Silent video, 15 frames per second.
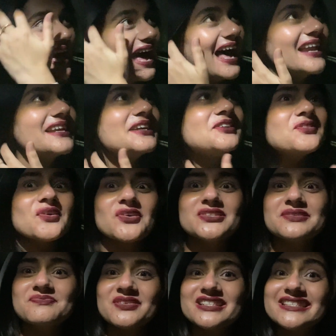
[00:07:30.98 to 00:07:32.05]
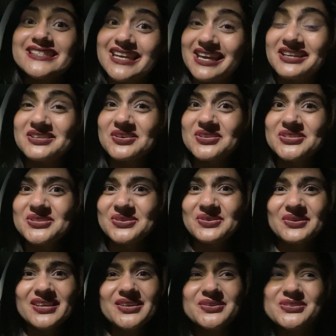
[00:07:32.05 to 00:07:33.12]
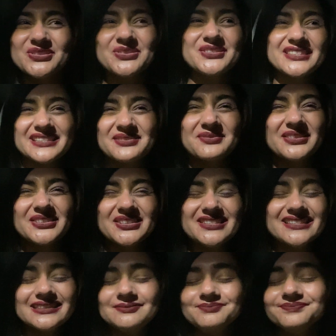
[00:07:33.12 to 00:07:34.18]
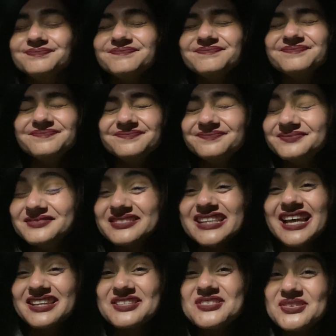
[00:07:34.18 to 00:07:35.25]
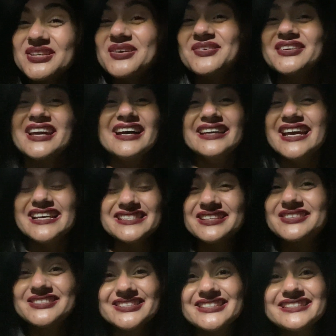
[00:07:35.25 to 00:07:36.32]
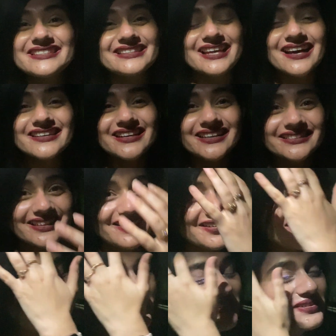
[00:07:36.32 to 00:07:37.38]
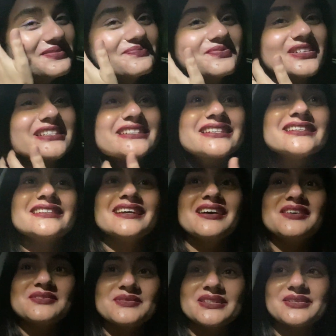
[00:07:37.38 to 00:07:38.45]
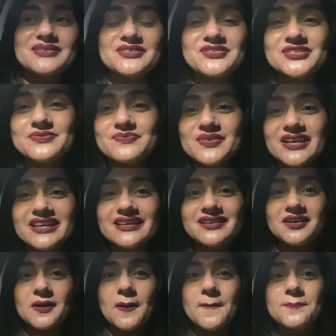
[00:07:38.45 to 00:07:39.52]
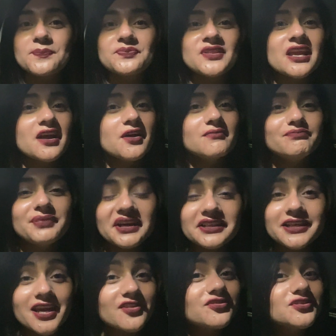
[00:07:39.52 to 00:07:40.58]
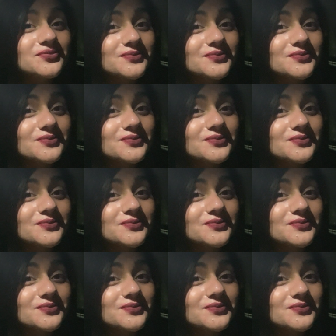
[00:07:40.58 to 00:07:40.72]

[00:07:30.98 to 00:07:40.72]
एंड इट वॉज अ बिट स्केरी ऑल्सो क्योंकि कुछ कुछ चीज़ों में थोड़ा सा hmm, ज़्यादा छोटा हो गया या ऐसा कुछ कुछ लग रहा था बट स्टिल यार मतलब इट वॉज अ बिग बिग डे फॉर